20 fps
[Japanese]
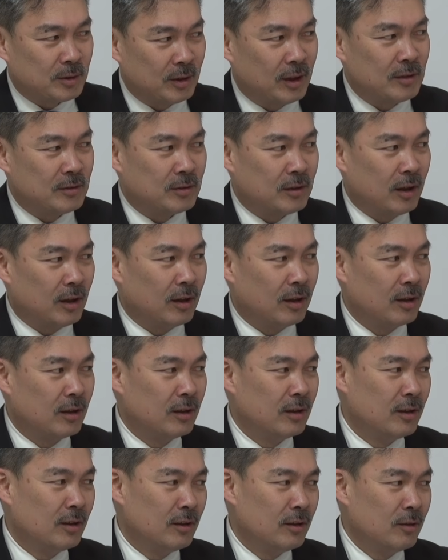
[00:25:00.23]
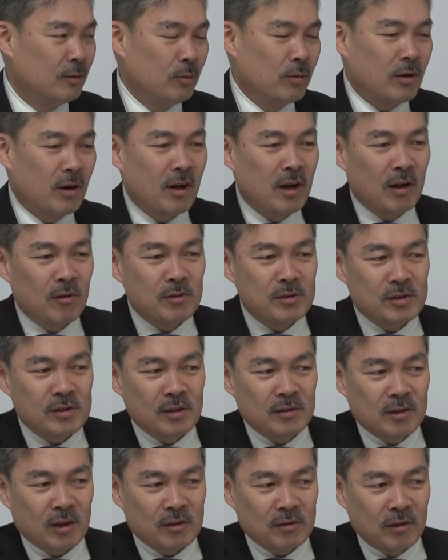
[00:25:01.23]
すねあいつらそうです、ね、俺が教
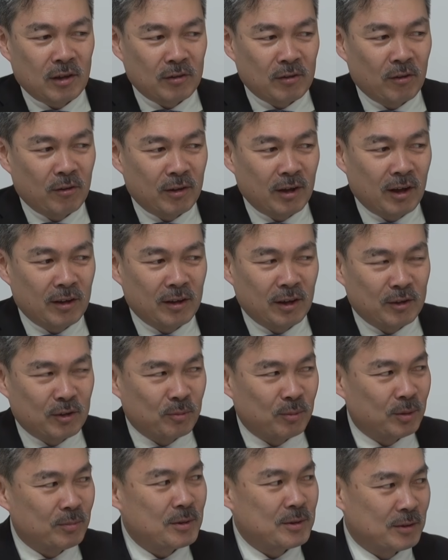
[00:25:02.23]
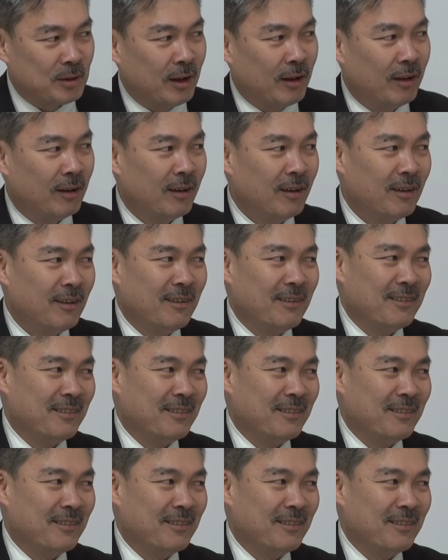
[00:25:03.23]
えたるわ兄弟でと思います、ね、だって